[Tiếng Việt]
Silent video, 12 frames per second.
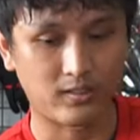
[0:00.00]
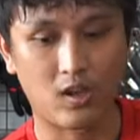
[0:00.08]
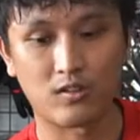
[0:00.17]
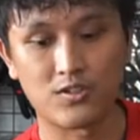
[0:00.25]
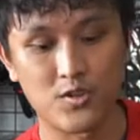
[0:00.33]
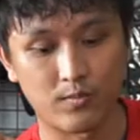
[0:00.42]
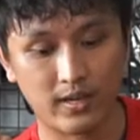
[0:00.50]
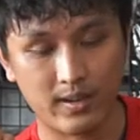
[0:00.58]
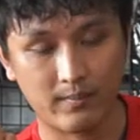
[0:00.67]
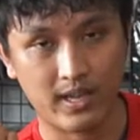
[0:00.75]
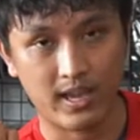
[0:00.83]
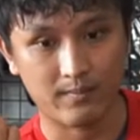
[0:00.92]
chọn sử dụng cái
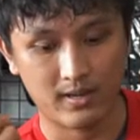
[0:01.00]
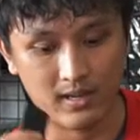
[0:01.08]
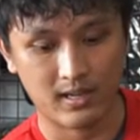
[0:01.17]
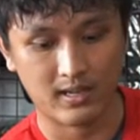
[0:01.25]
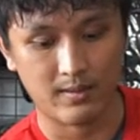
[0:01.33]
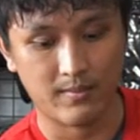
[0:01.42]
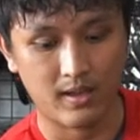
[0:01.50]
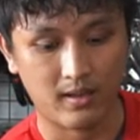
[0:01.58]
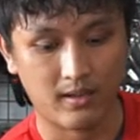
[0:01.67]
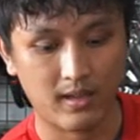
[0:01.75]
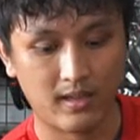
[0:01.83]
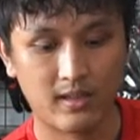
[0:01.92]
ngàm kẹp hay là cái
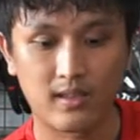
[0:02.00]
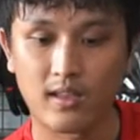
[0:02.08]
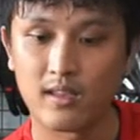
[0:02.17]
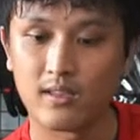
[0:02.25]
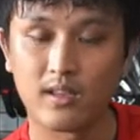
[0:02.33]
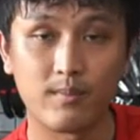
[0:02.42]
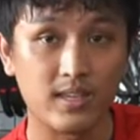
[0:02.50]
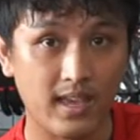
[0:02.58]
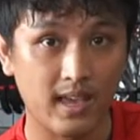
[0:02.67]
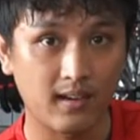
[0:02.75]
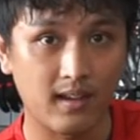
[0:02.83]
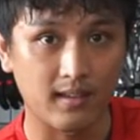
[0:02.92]
mẹ cái cái cái miếng
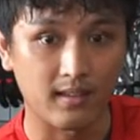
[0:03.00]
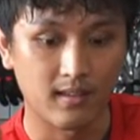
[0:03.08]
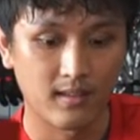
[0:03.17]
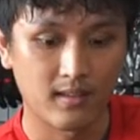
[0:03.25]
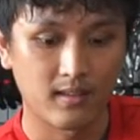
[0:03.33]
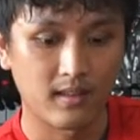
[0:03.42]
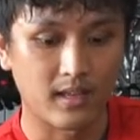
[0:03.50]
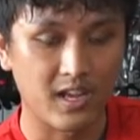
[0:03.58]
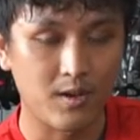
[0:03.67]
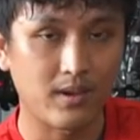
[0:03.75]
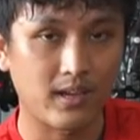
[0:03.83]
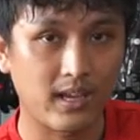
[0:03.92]
dán này thì
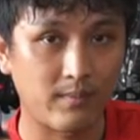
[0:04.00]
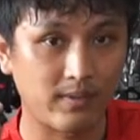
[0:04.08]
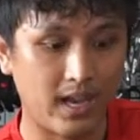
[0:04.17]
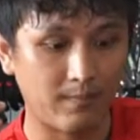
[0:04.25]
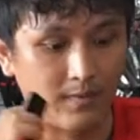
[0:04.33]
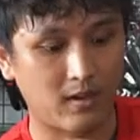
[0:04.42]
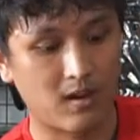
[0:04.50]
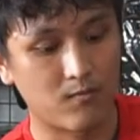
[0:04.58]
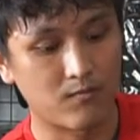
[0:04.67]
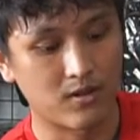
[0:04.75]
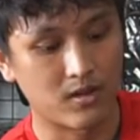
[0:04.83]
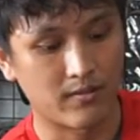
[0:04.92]
nếu mà cái ngàm kẹp này nó
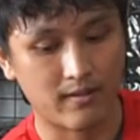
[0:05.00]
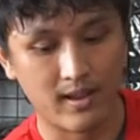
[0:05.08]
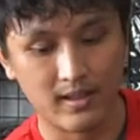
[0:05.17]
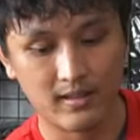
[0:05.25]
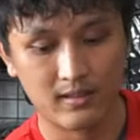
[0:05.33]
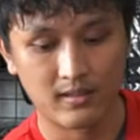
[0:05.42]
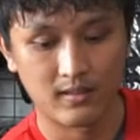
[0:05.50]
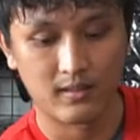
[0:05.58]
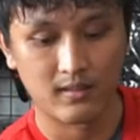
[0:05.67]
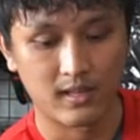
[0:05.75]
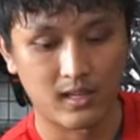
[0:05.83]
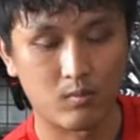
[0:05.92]
không vừa vào đây
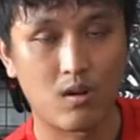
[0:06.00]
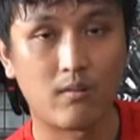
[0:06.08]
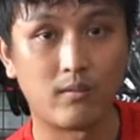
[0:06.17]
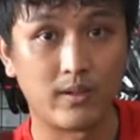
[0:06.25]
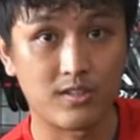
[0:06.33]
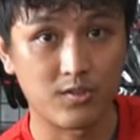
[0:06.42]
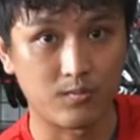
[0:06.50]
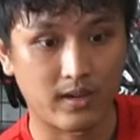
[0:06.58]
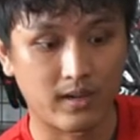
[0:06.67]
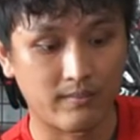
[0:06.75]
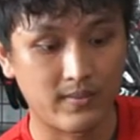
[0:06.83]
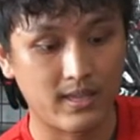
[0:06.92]
thì lúc đó bạn mới sử dụng
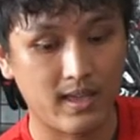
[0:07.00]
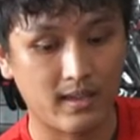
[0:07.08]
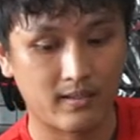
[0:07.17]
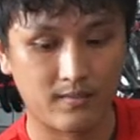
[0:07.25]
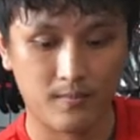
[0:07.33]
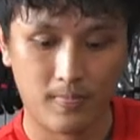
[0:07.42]
bằng miếng dán